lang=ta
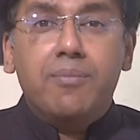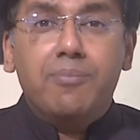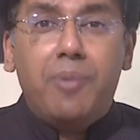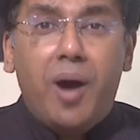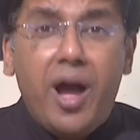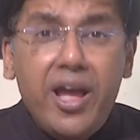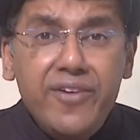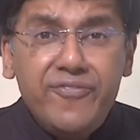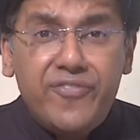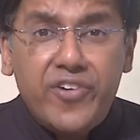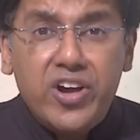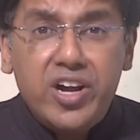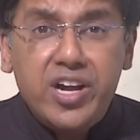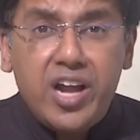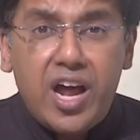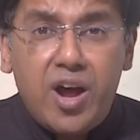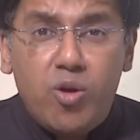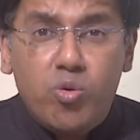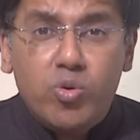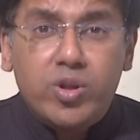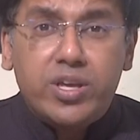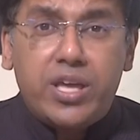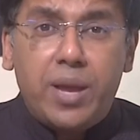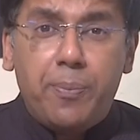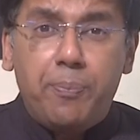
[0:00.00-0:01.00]
பாய் ஃப்ரெண்டா
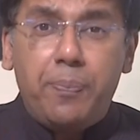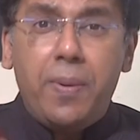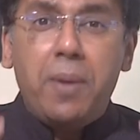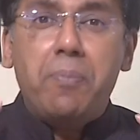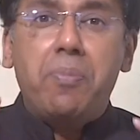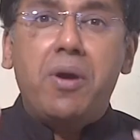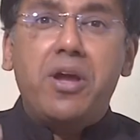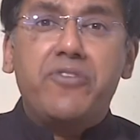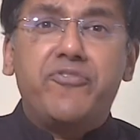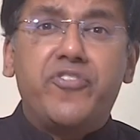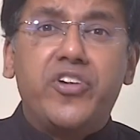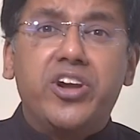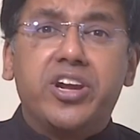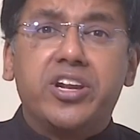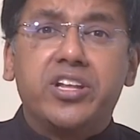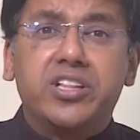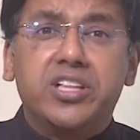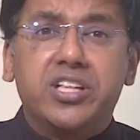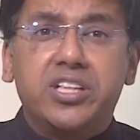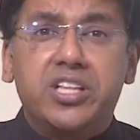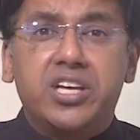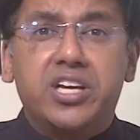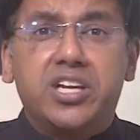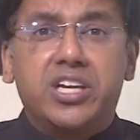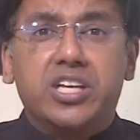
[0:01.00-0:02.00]
உனக்கு எப்போ பாய் ஃப்ரெண்ட்
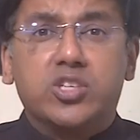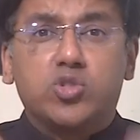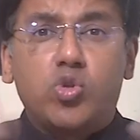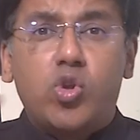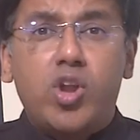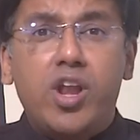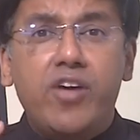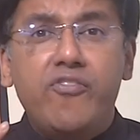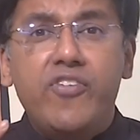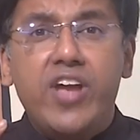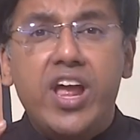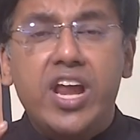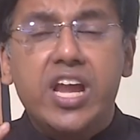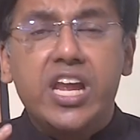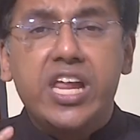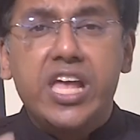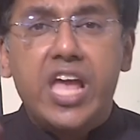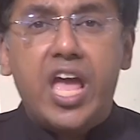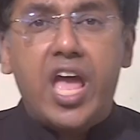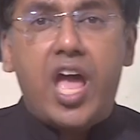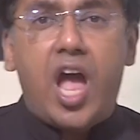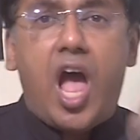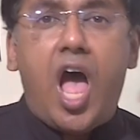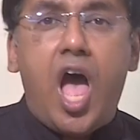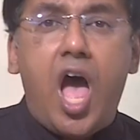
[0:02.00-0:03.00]
இருந்தது நீ சொல்லவே
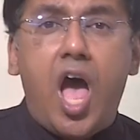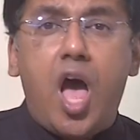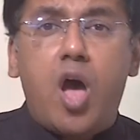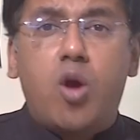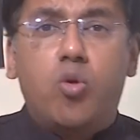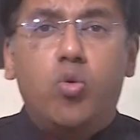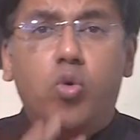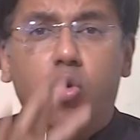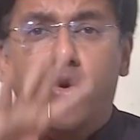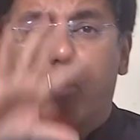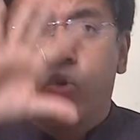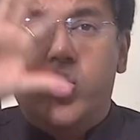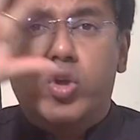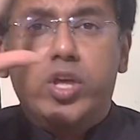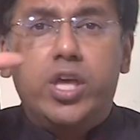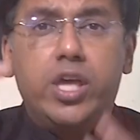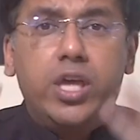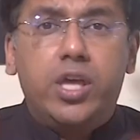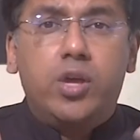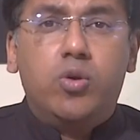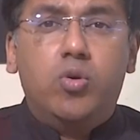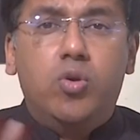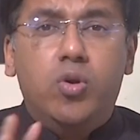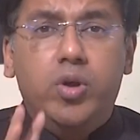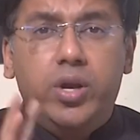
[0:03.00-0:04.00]
இல்லையே ஆ ஊ ஈ
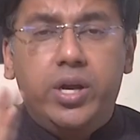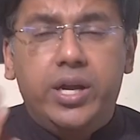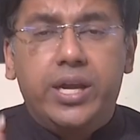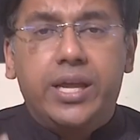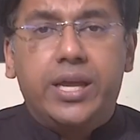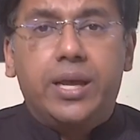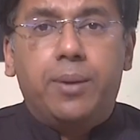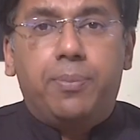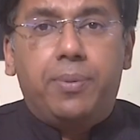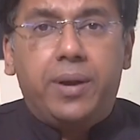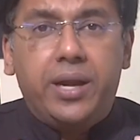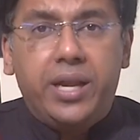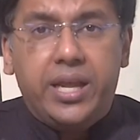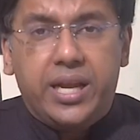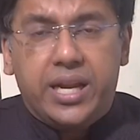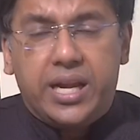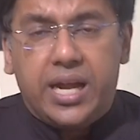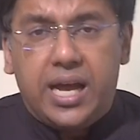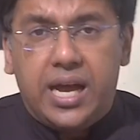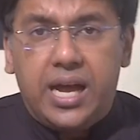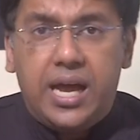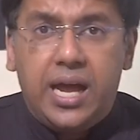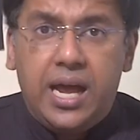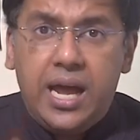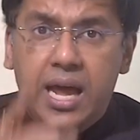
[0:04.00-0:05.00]
ஊன்னு நீங்கள்
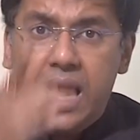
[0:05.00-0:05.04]
பண்ணீங்கன்னா